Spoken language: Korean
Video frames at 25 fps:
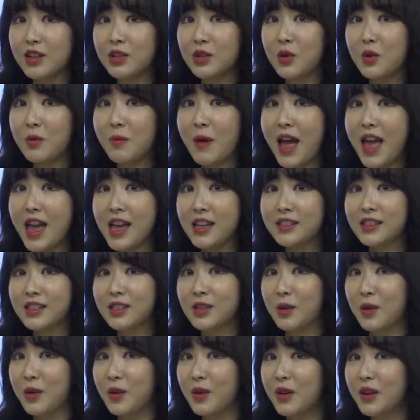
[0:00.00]

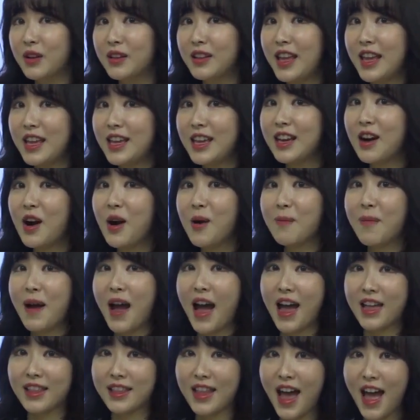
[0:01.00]
또마에스도. 네, 이거
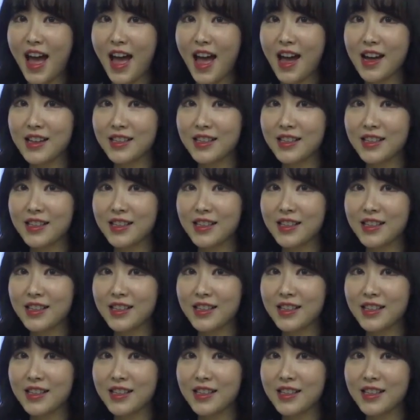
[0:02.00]
받아.